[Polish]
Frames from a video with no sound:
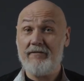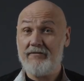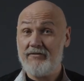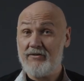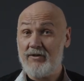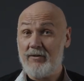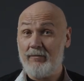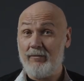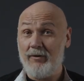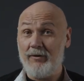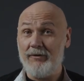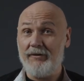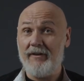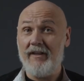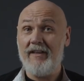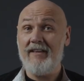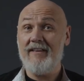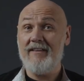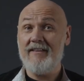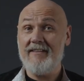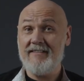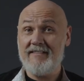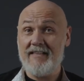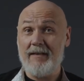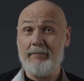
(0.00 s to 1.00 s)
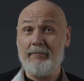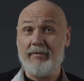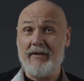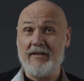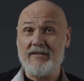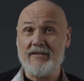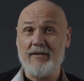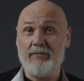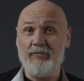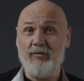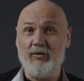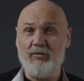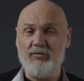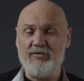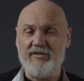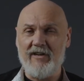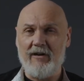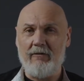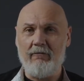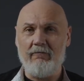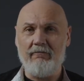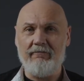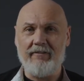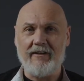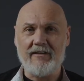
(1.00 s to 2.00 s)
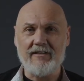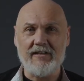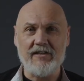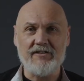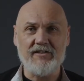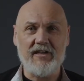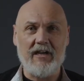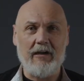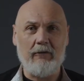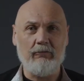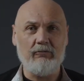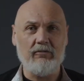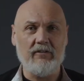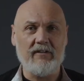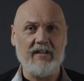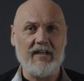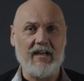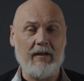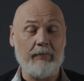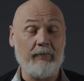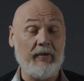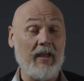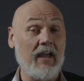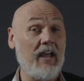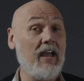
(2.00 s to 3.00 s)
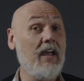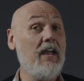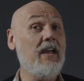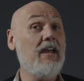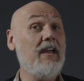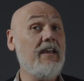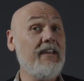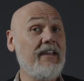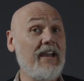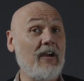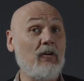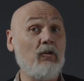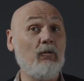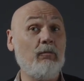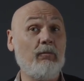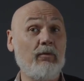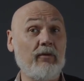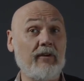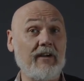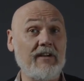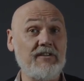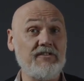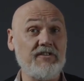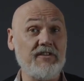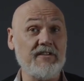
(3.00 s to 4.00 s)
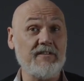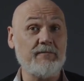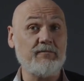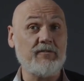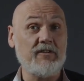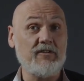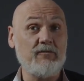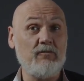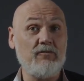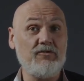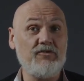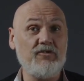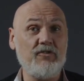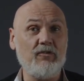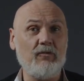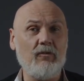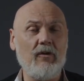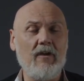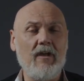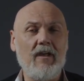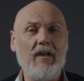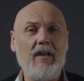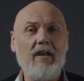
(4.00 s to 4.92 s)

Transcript: w sobotę zapraszam do udziału w warsztacie Autoterapia Jak uporać się z przeszłością,